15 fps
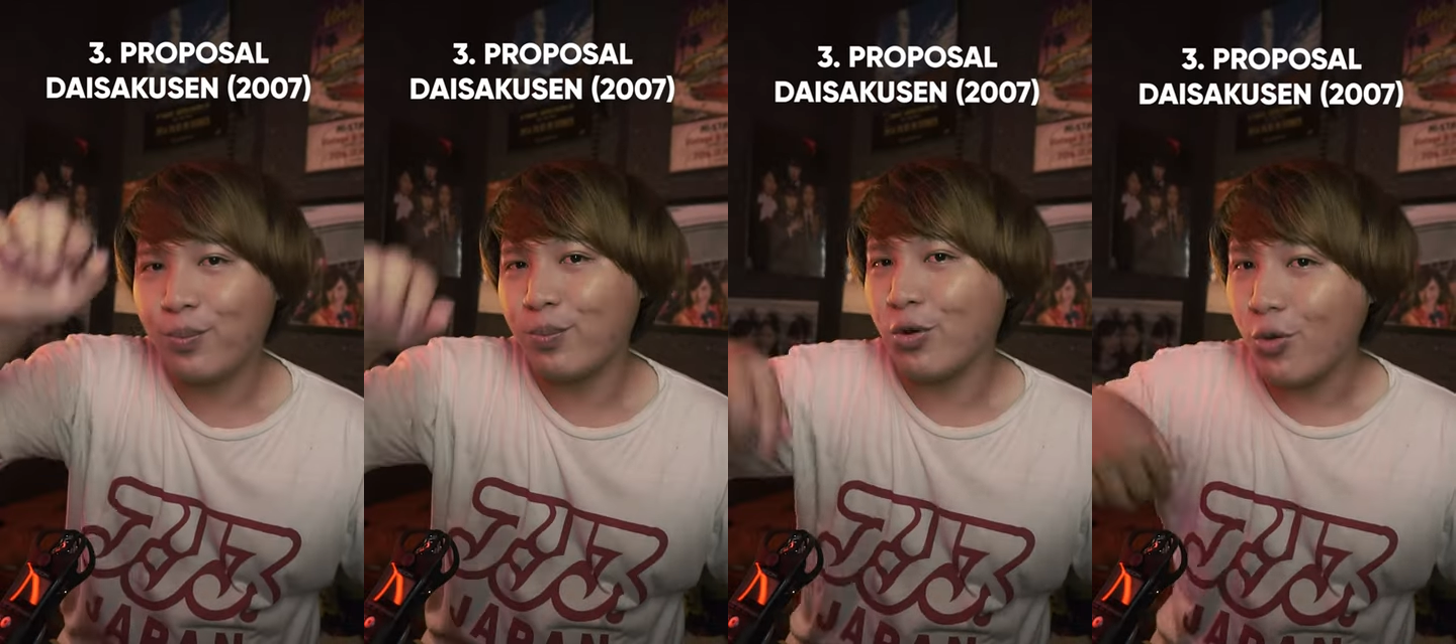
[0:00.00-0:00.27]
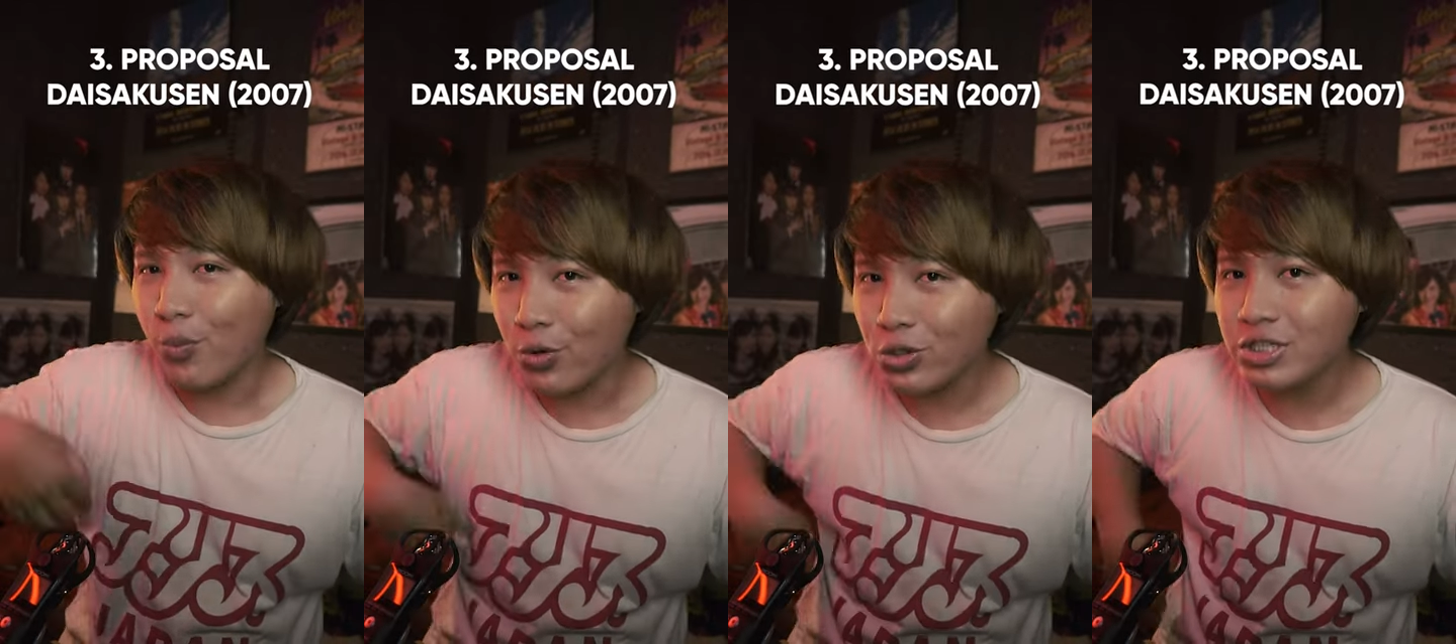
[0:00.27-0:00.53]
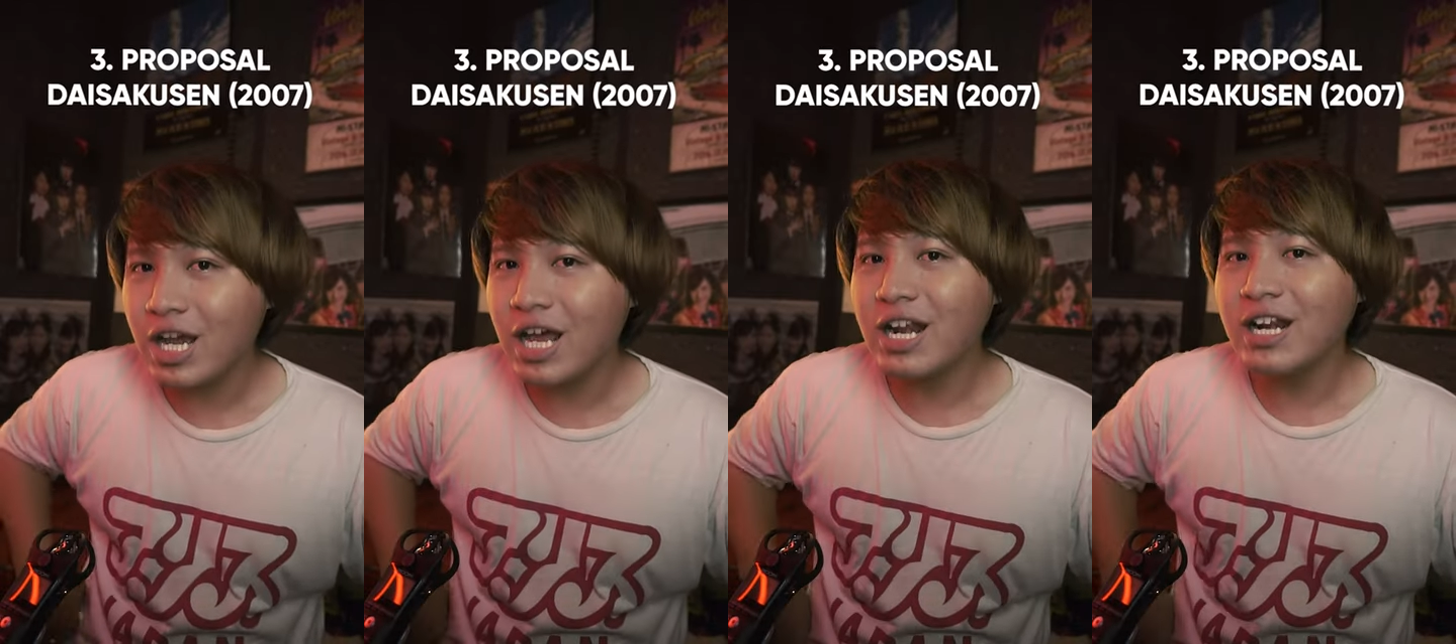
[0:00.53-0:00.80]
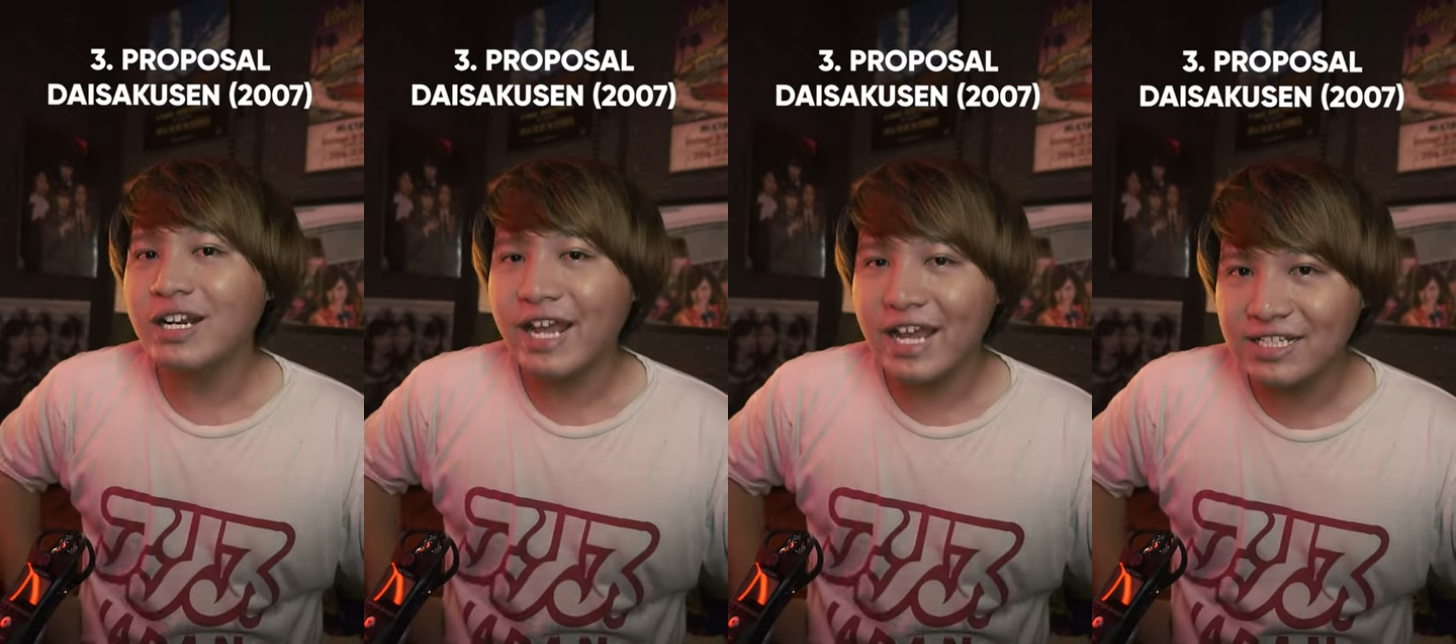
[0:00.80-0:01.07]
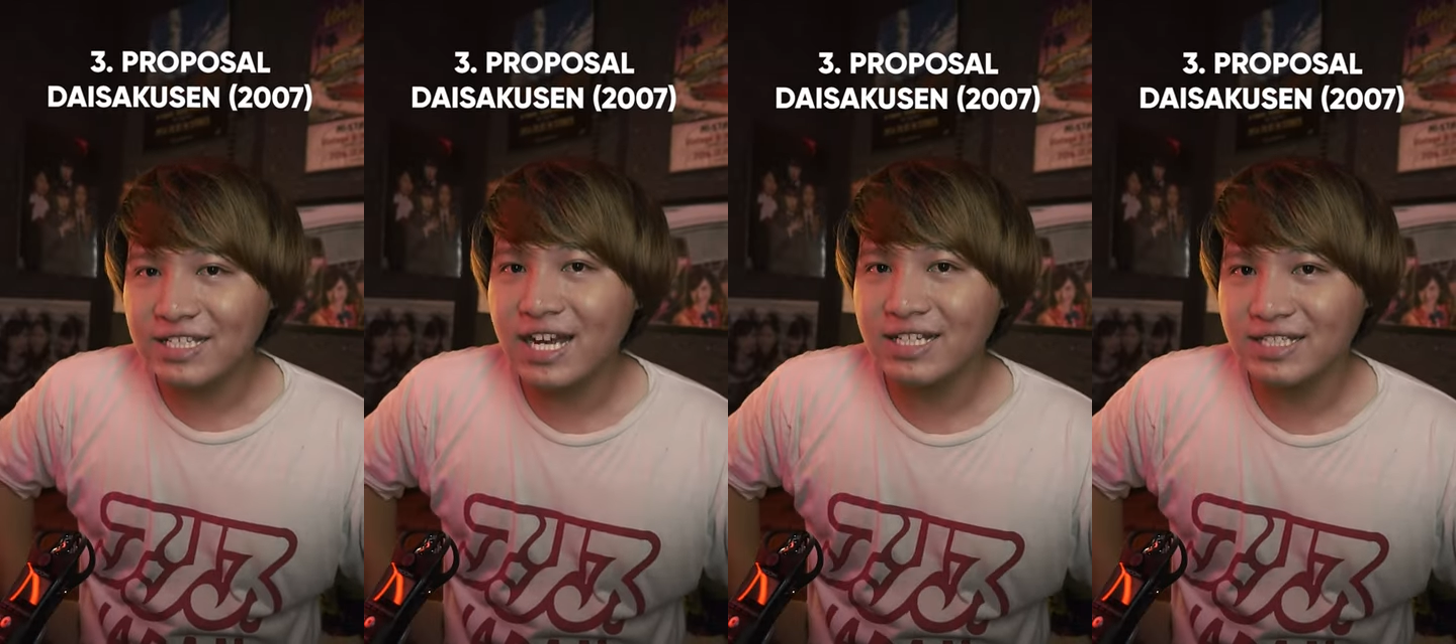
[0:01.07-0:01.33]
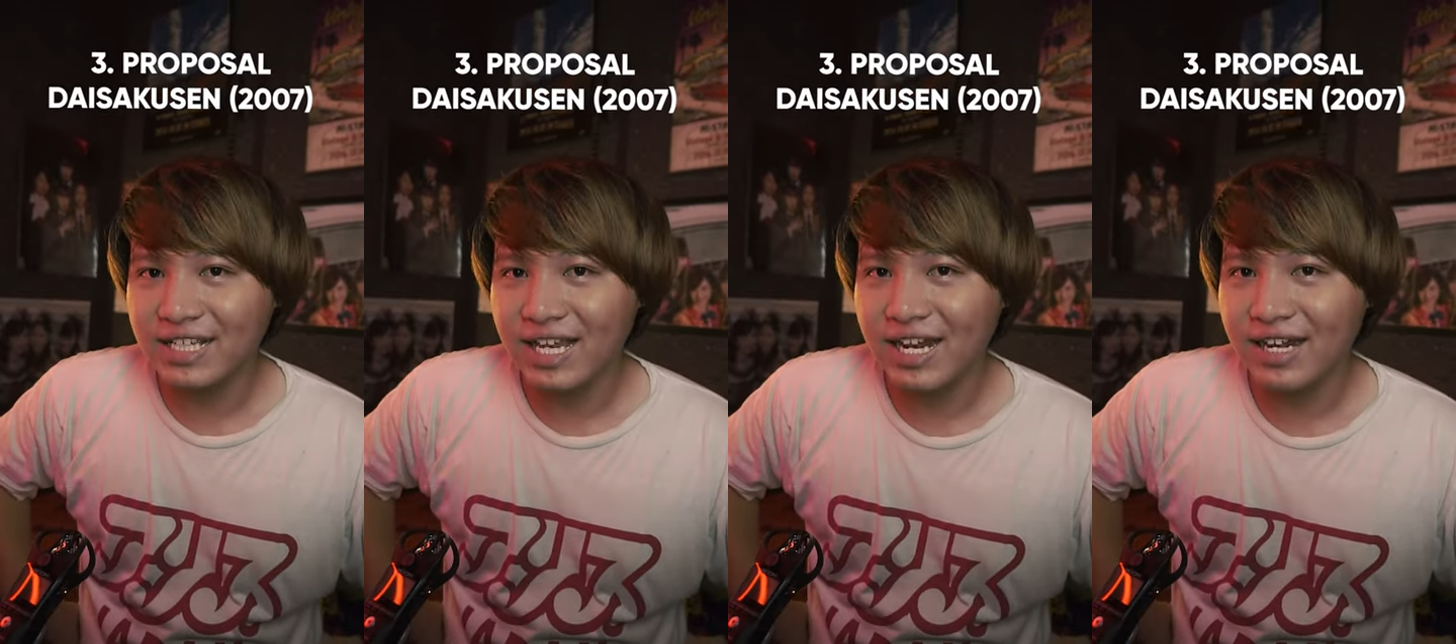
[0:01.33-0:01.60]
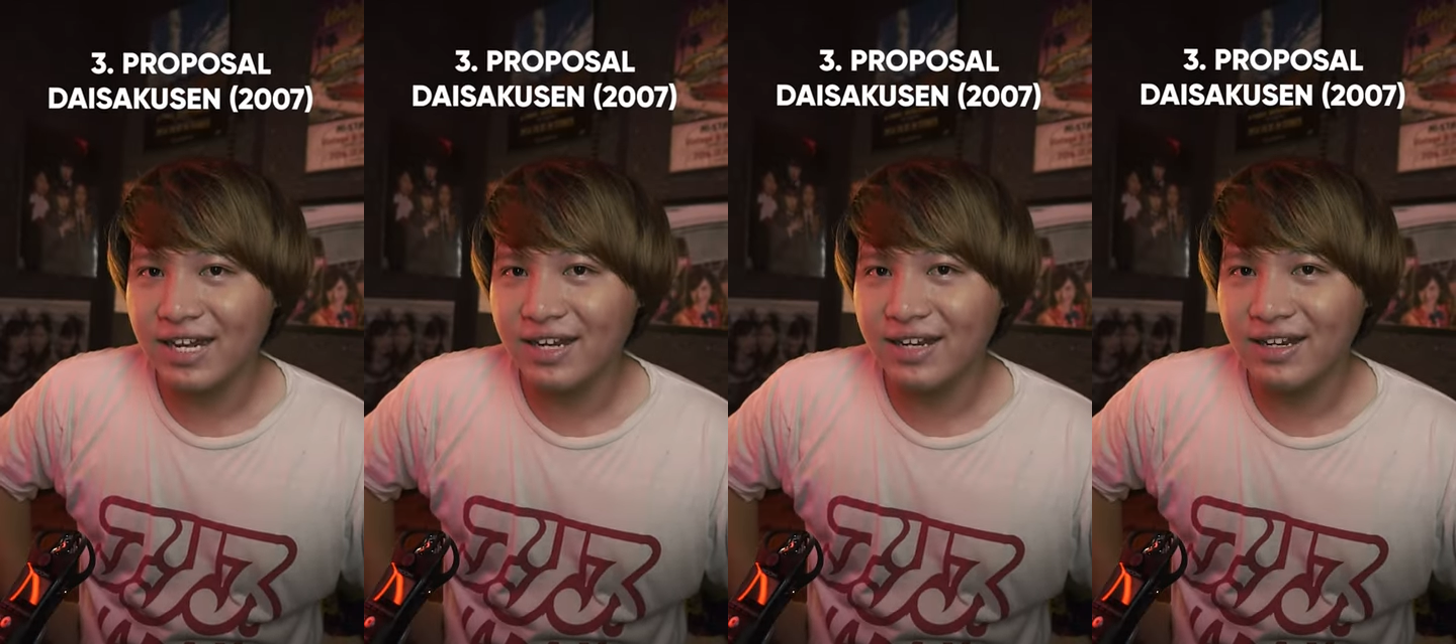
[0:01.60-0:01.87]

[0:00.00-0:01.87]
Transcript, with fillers: Proposal Desaksen.